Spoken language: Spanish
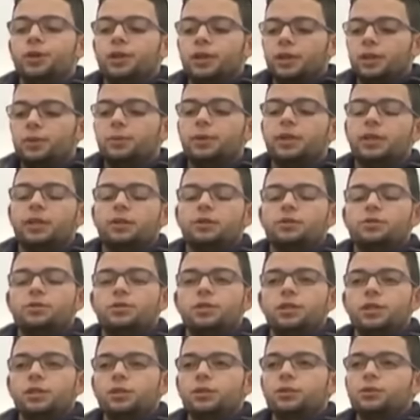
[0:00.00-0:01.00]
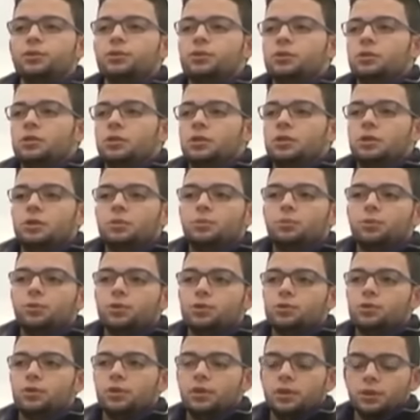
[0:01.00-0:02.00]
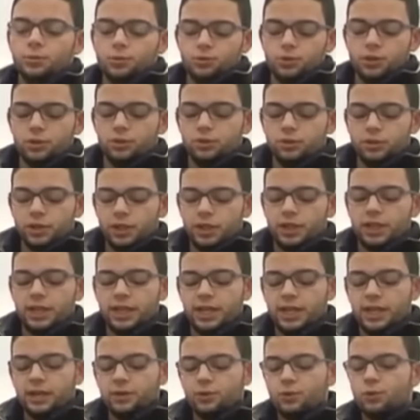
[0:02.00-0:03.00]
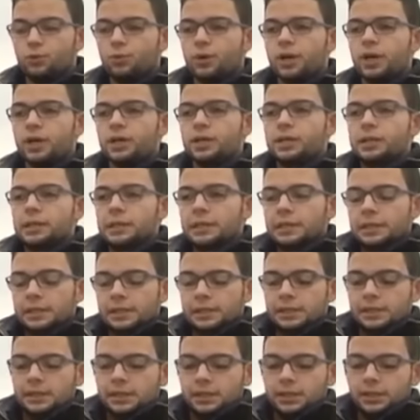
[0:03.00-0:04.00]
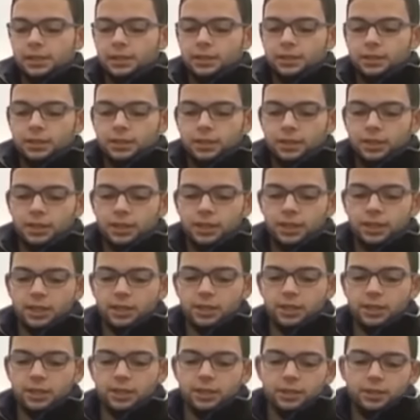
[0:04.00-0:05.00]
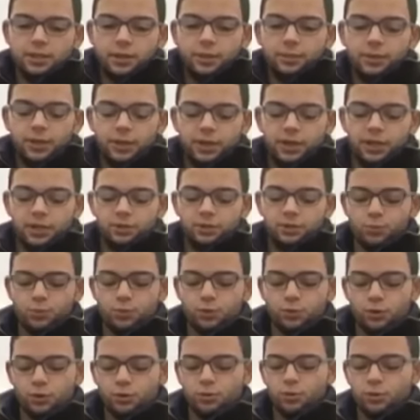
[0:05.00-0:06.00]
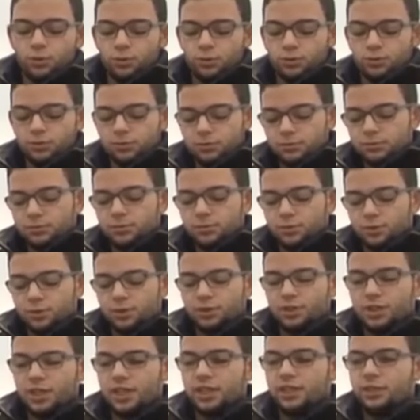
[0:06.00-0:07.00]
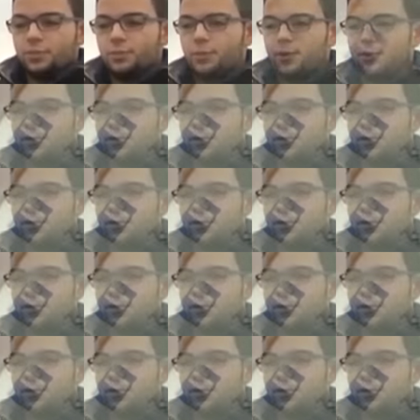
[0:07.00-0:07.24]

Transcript: por encima de los trigos, pues lo decimos, anotaría la cuba, y también, que es un poco como curiosidad y